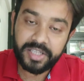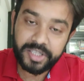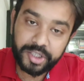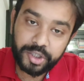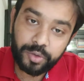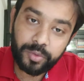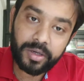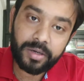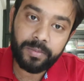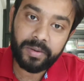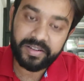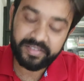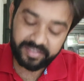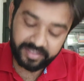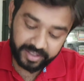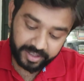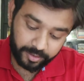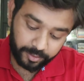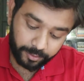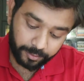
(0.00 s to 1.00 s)
ईश्वर
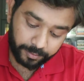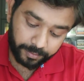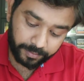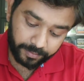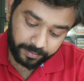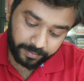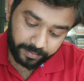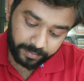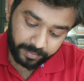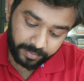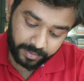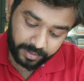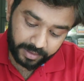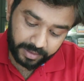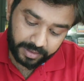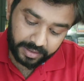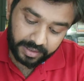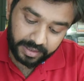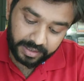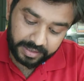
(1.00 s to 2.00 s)
बसते
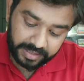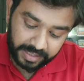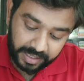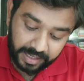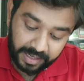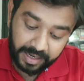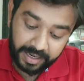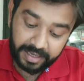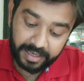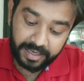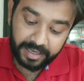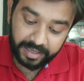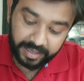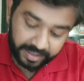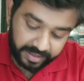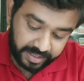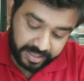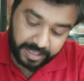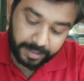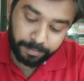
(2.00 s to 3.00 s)
हों जंगल
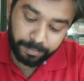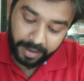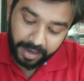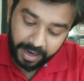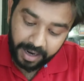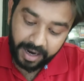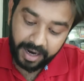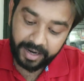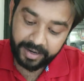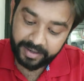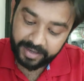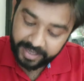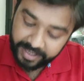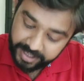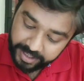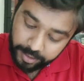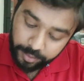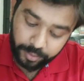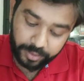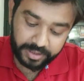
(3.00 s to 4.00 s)
नदी पहाड़
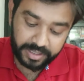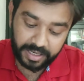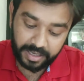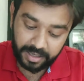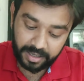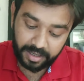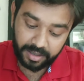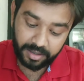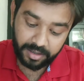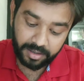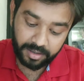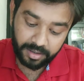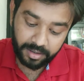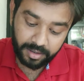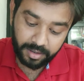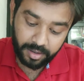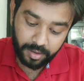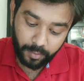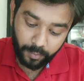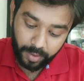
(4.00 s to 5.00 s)
नहीं हो जहां
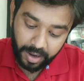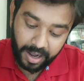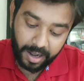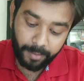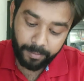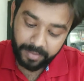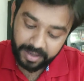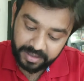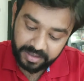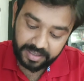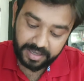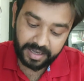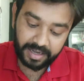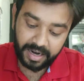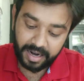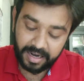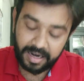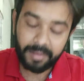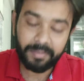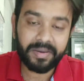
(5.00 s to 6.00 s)
वहां मत
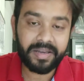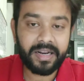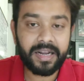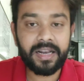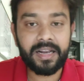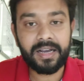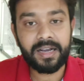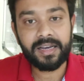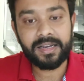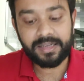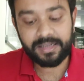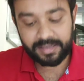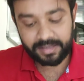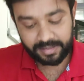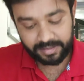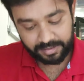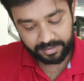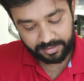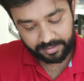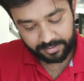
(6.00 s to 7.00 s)
कराना मेरा लगन
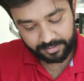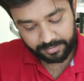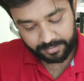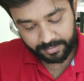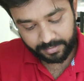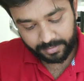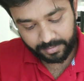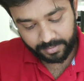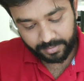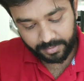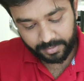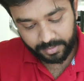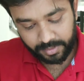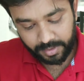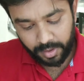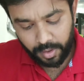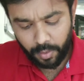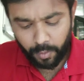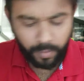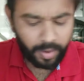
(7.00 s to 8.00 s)

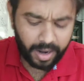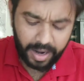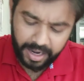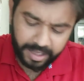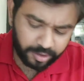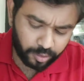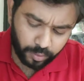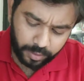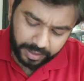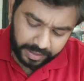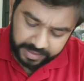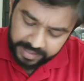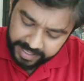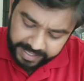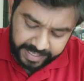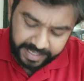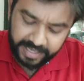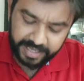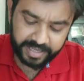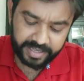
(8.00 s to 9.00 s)
वहां तो
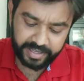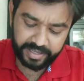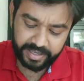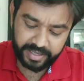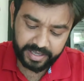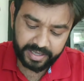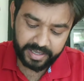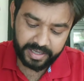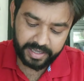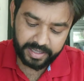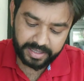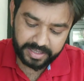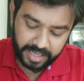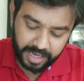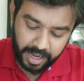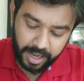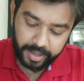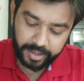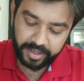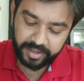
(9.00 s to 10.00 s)
कतई नहीं
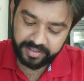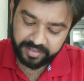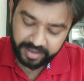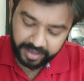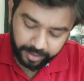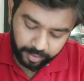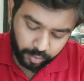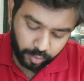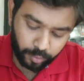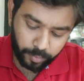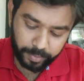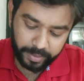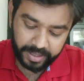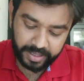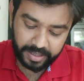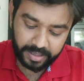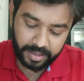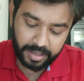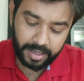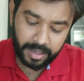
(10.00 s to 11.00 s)
जहां की सड़कों
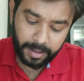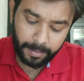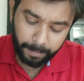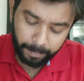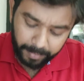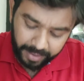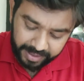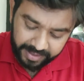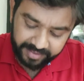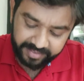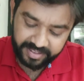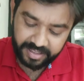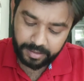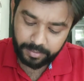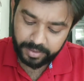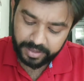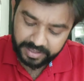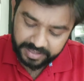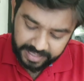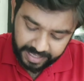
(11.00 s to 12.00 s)
पर मन
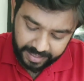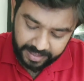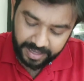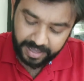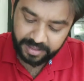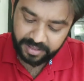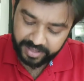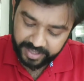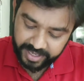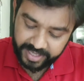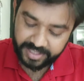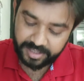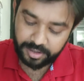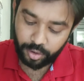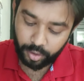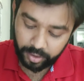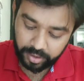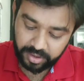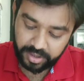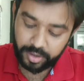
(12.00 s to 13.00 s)
से भी ज्यादा तेज
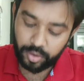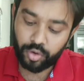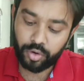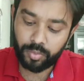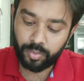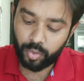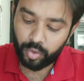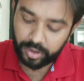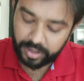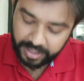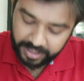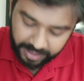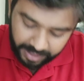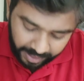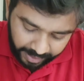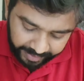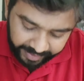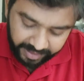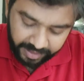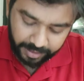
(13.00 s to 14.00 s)
दौड़ती हों मोटर
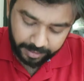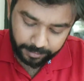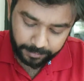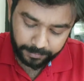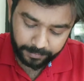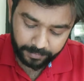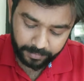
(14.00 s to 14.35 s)
गाड़ियां